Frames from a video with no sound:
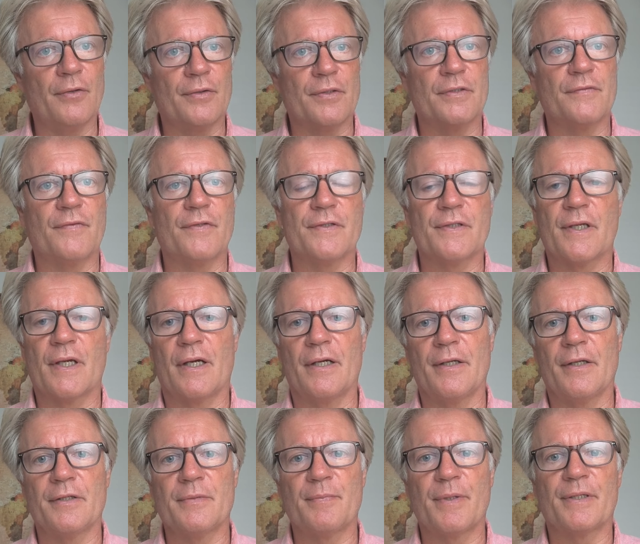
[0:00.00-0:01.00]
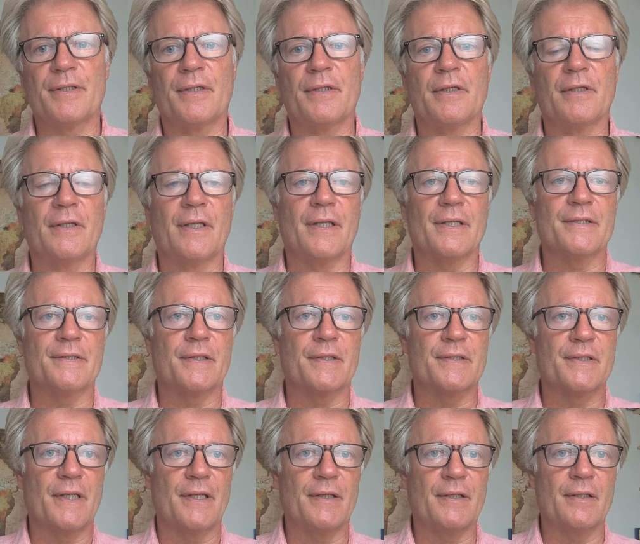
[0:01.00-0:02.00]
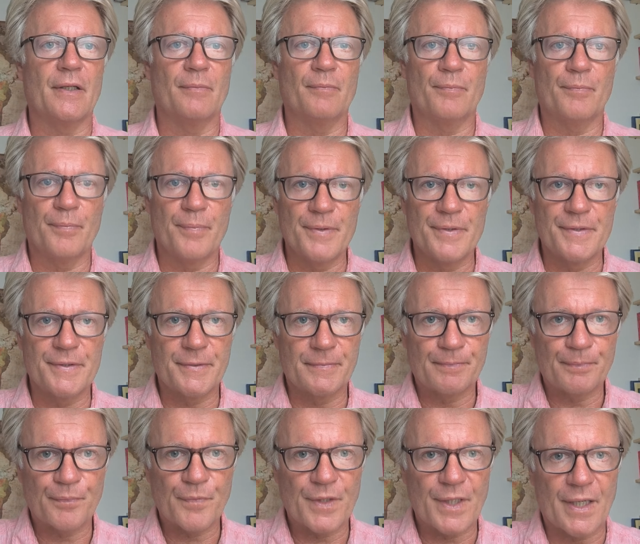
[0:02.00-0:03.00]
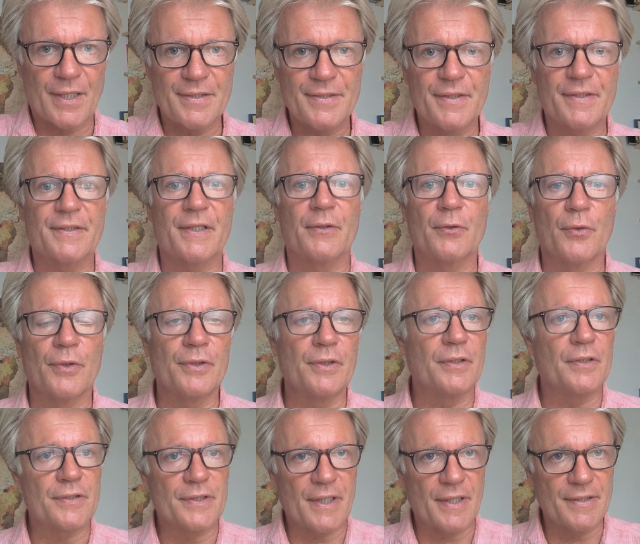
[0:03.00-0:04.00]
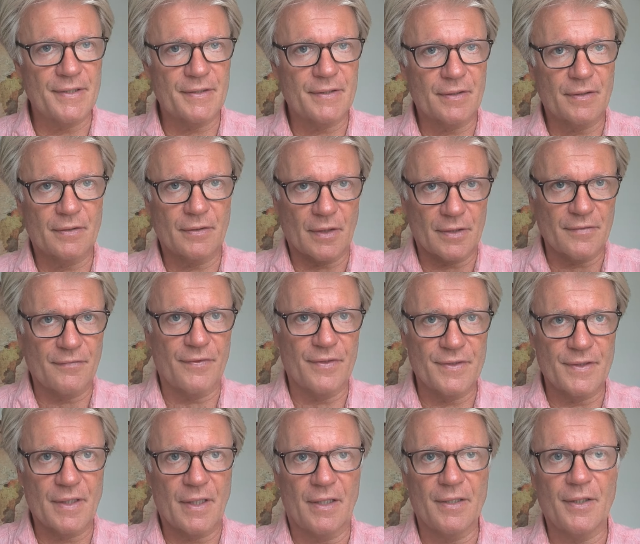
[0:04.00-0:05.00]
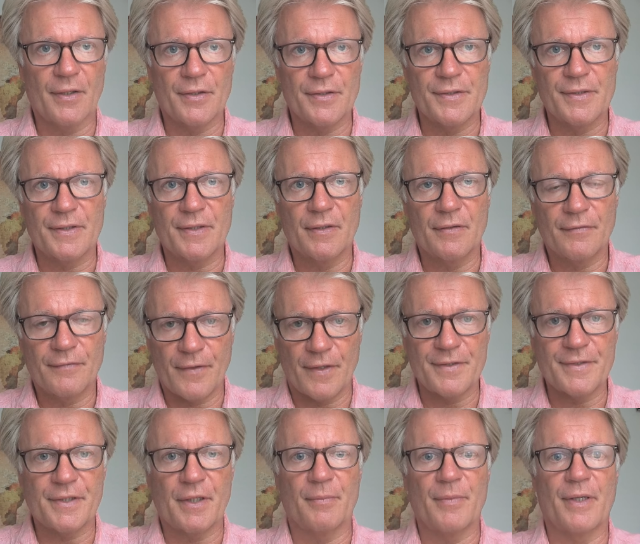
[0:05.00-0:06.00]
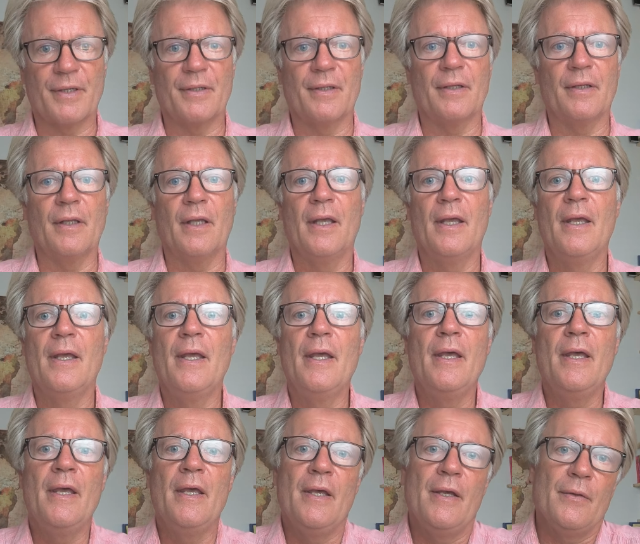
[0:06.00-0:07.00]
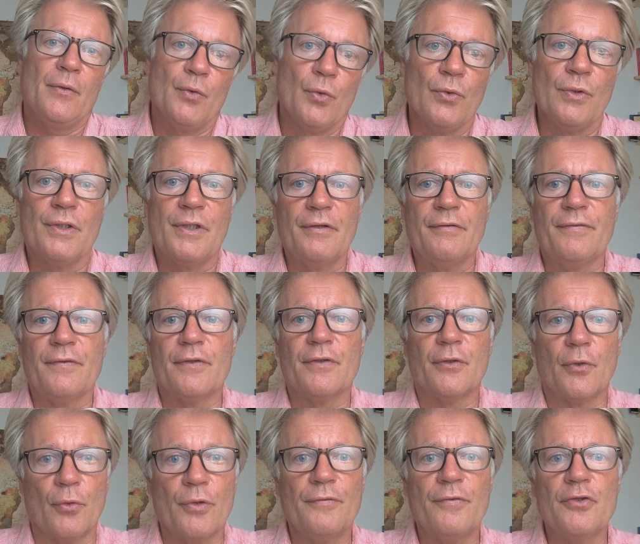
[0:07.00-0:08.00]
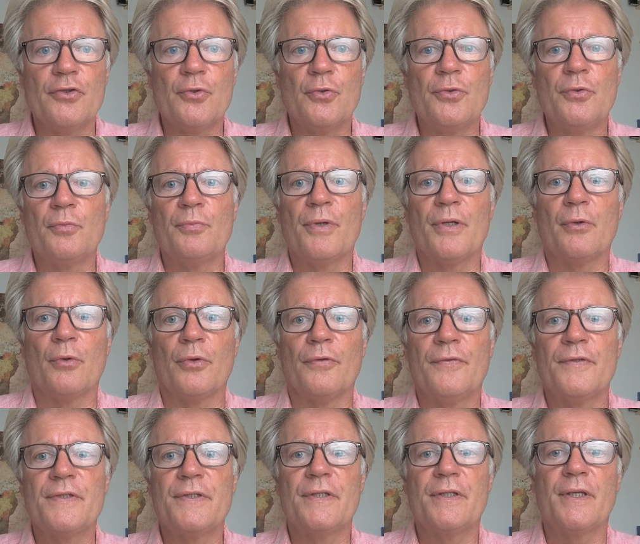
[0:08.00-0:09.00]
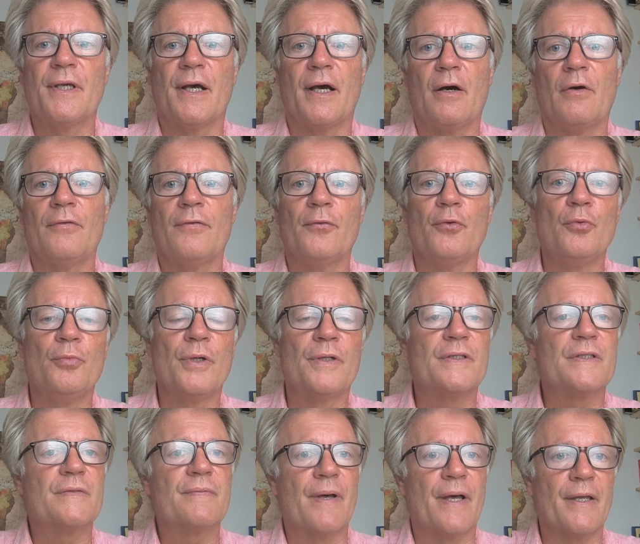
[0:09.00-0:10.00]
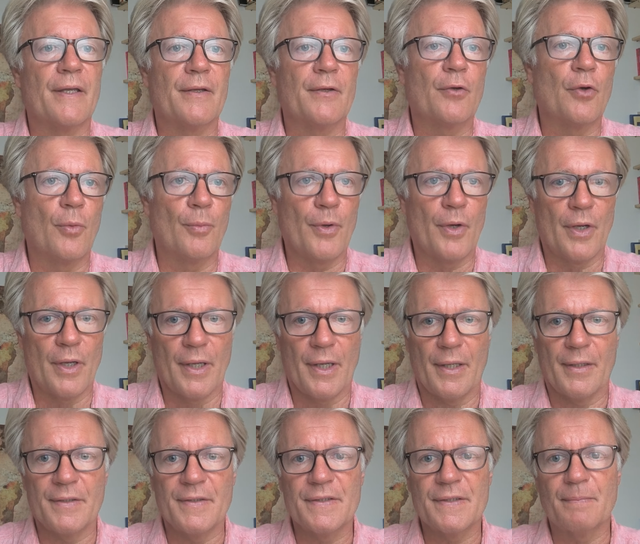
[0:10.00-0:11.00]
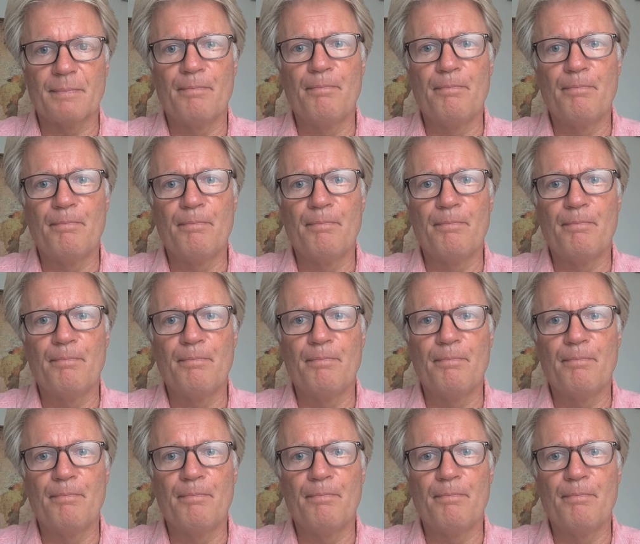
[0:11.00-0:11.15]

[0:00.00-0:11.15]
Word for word: und das Fiskaljahr ist bei denen 1.10. bis 30.09., das heißt, das Fiskaljahr ist fast am Ende. Nun, die Neuverschuldung beläuft sich auf über 2,1